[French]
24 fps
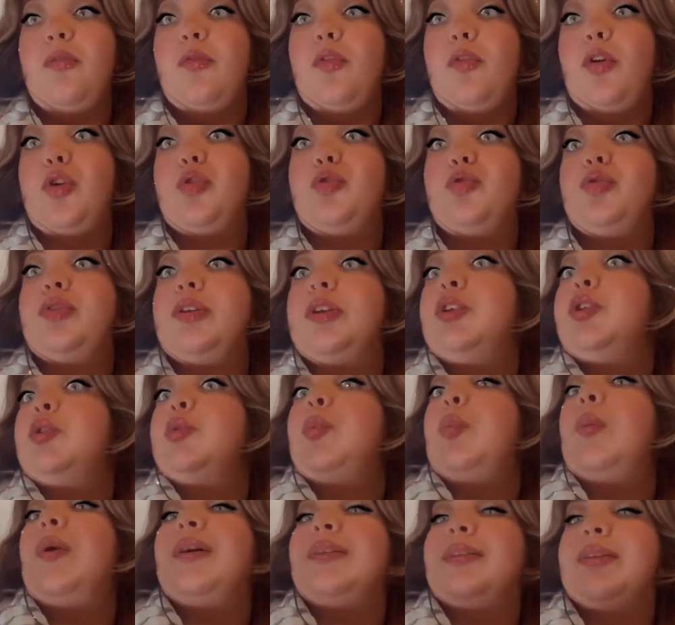à vlog, j'en ai
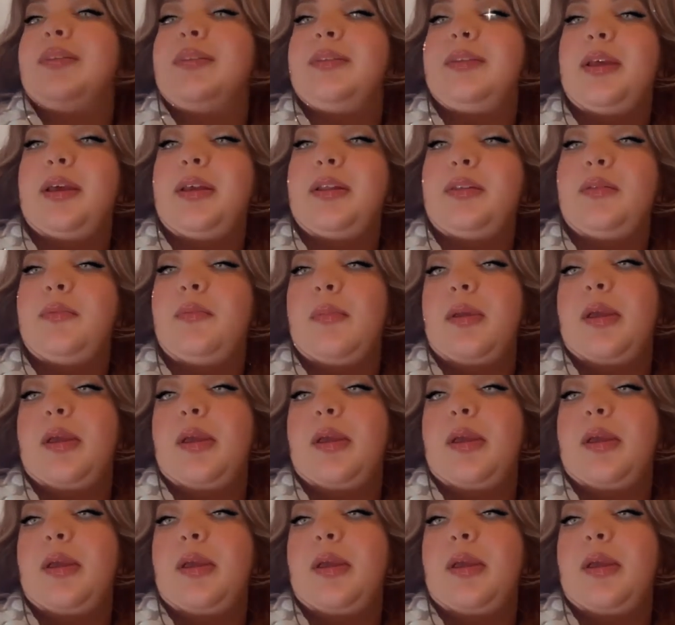67,